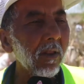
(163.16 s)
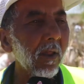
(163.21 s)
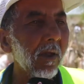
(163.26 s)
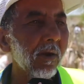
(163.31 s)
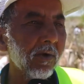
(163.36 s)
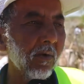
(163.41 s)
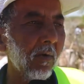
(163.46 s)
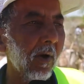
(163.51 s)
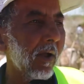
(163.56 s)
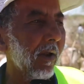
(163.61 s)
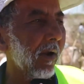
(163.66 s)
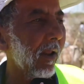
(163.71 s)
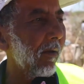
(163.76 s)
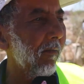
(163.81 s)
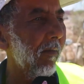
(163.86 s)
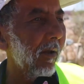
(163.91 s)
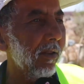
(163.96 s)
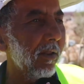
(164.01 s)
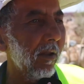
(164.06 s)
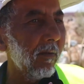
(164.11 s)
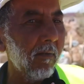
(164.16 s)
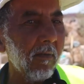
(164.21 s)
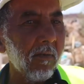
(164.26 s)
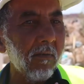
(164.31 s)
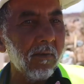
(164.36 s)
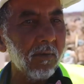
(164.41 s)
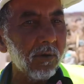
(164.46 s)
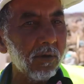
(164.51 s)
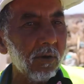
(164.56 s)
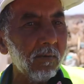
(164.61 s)
الاجواء راه بعدا
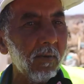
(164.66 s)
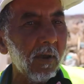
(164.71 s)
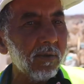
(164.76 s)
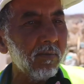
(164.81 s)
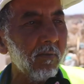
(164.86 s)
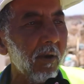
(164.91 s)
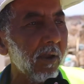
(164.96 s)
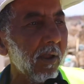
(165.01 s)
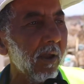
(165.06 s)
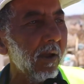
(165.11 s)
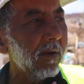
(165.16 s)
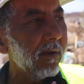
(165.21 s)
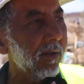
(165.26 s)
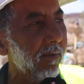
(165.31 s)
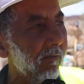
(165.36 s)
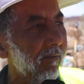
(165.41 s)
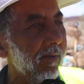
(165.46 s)
شي بات ما كان